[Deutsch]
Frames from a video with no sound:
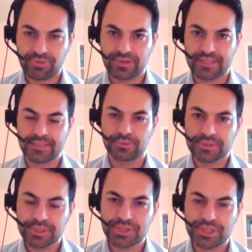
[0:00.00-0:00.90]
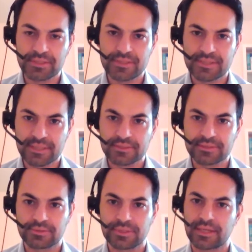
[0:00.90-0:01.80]
was die Unterschiede
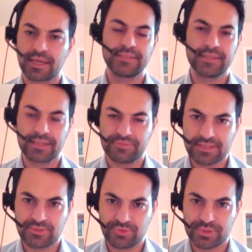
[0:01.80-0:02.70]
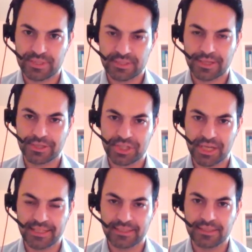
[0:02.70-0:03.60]
sind und da kann jeder Investor für sich dann
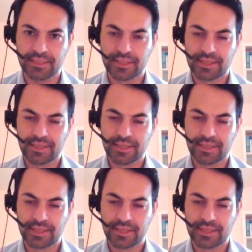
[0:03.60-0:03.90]
entscheiden,